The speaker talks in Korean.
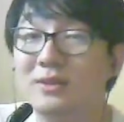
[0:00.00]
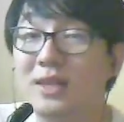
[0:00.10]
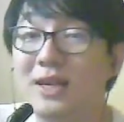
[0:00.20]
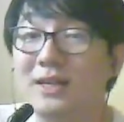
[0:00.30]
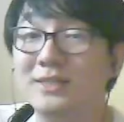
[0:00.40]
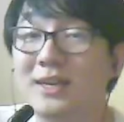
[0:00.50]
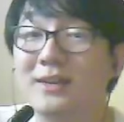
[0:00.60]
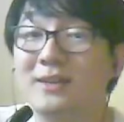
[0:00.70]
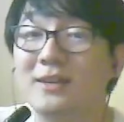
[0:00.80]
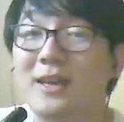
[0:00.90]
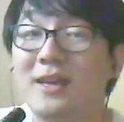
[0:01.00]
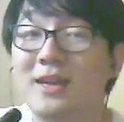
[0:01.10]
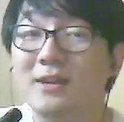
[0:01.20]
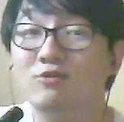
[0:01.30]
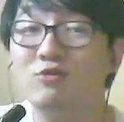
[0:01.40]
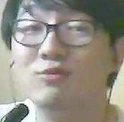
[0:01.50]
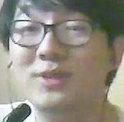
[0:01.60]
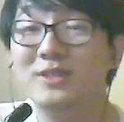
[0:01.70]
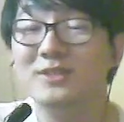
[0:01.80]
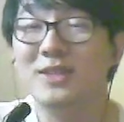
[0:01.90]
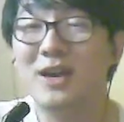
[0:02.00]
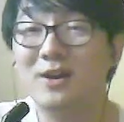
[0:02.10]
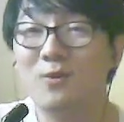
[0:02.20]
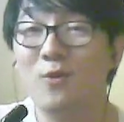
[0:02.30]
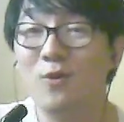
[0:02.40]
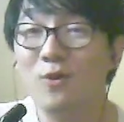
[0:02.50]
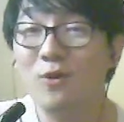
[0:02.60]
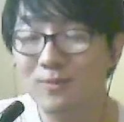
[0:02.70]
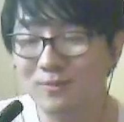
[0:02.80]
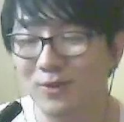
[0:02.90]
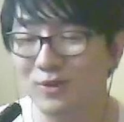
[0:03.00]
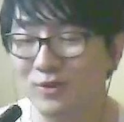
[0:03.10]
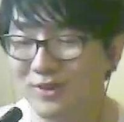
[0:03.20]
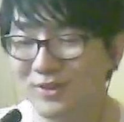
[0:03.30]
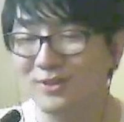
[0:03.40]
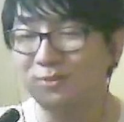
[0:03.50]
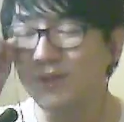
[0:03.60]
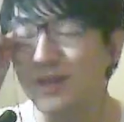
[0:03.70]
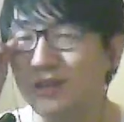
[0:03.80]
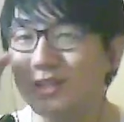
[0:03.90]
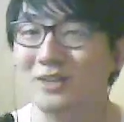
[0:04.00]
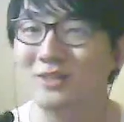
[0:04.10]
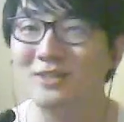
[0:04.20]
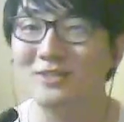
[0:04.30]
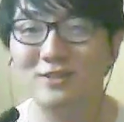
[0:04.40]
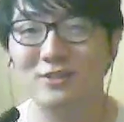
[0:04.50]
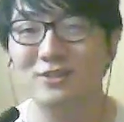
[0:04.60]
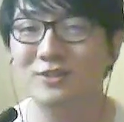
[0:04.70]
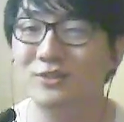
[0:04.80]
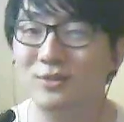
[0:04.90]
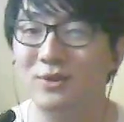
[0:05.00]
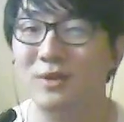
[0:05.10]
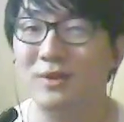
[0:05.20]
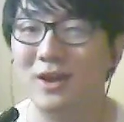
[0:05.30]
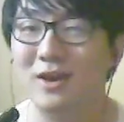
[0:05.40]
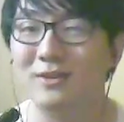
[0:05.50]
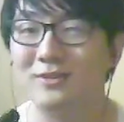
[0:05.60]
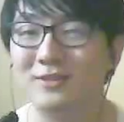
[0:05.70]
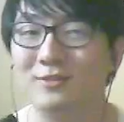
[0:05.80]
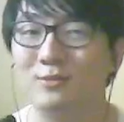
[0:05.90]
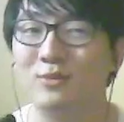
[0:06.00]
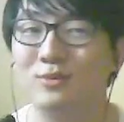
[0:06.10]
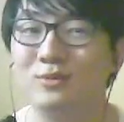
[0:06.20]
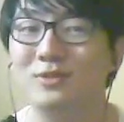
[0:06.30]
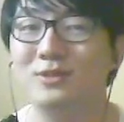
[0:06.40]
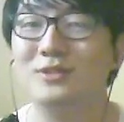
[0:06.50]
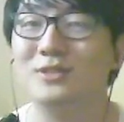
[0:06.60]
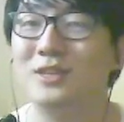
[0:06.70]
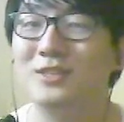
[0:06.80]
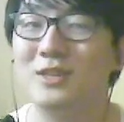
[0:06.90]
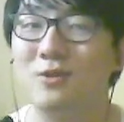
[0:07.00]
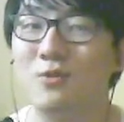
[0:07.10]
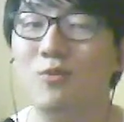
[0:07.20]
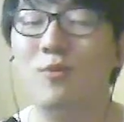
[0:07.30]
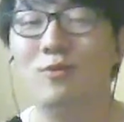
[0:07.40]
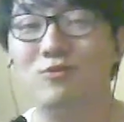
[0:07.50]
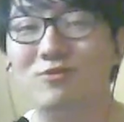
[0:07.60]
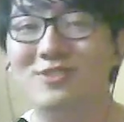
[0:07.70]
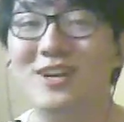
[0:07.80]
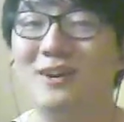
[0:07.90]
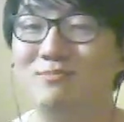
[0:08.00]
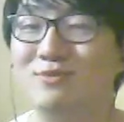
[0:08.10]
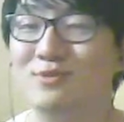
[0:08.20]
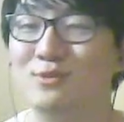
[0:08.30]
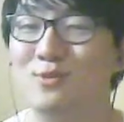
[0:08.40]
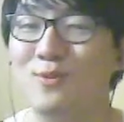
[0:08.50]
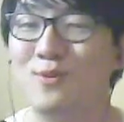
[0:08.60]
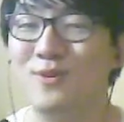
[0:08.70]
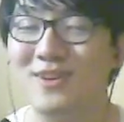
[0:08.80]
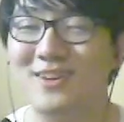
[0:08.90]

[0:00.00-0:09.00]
그때 이제 국민의리하고 뭐, 뭐 그냥 이래저래 노래 그냥 뭐 예식하고 뭐 군가 부르고